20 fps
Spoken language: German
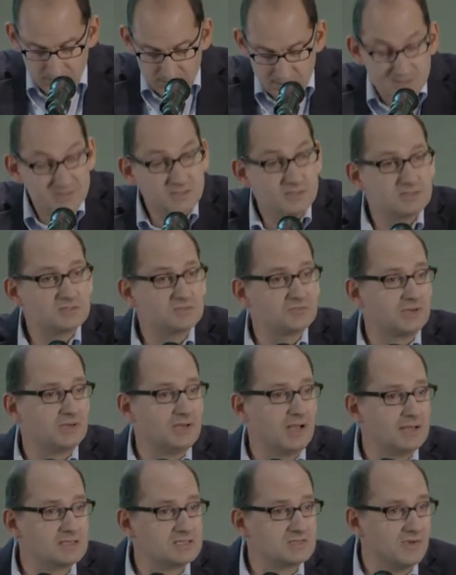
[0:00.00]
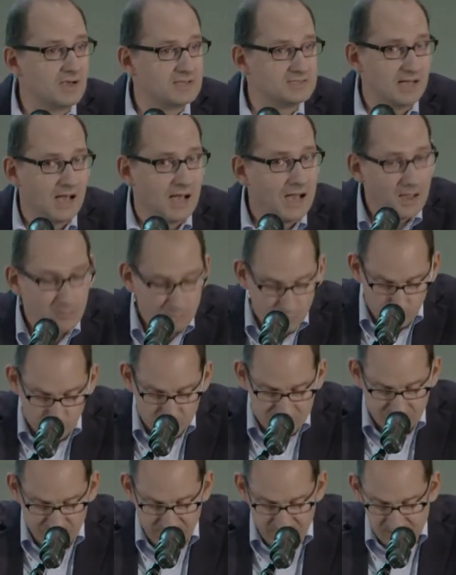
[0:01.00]
Dieses vergleichsweise
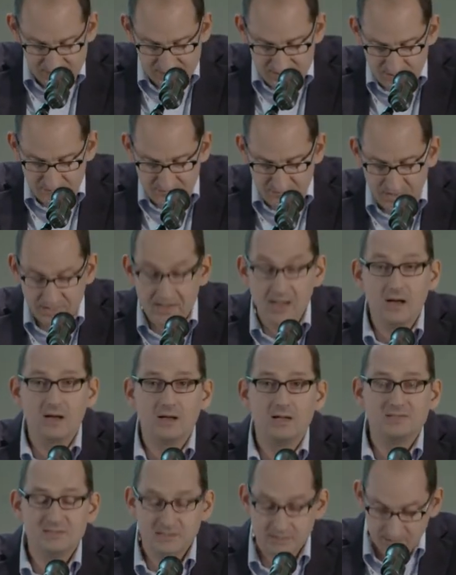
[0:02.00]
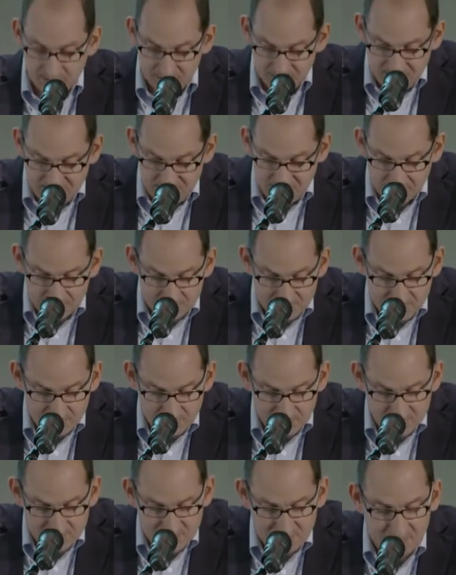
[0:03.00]
harmlose Bild war nachhaltig irritiert,
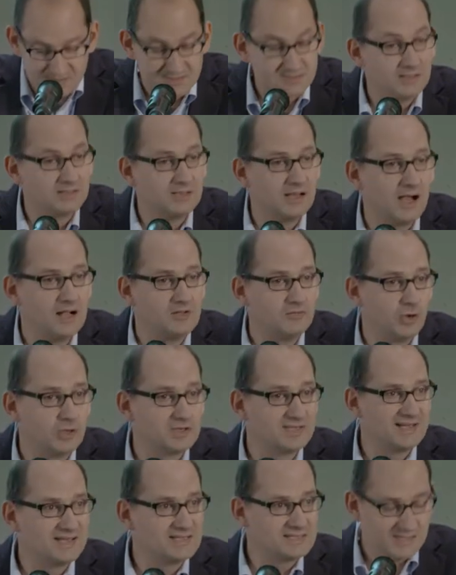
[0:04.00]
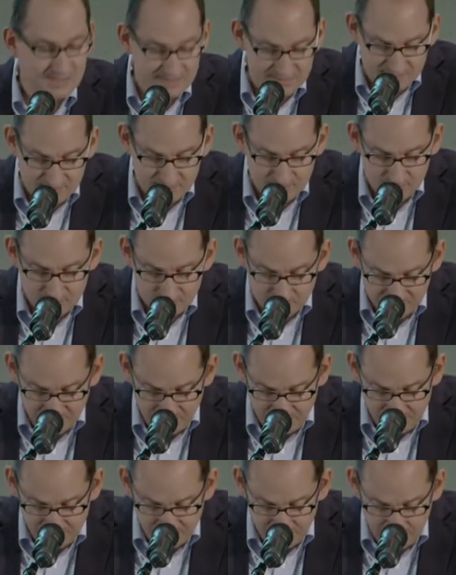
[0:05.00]
als das Signalwort SS
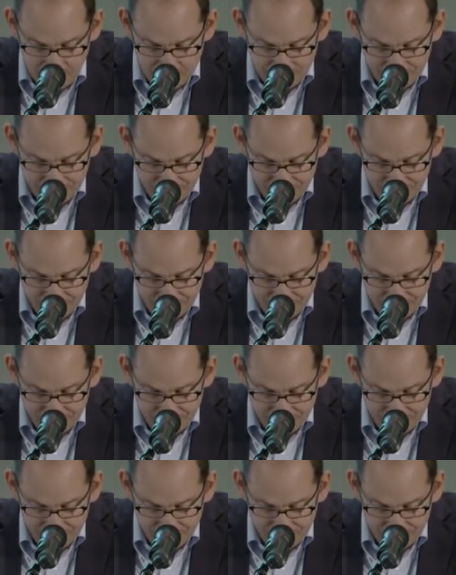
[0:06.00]
gefallen war.